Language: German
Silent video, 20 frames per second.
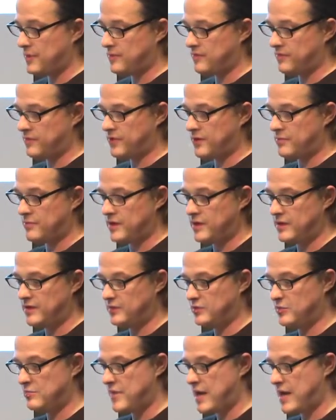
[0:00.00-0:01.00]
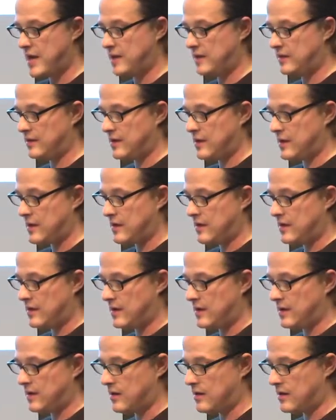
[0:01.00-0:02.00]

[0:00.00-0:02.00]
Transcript: Webseite von einer Domain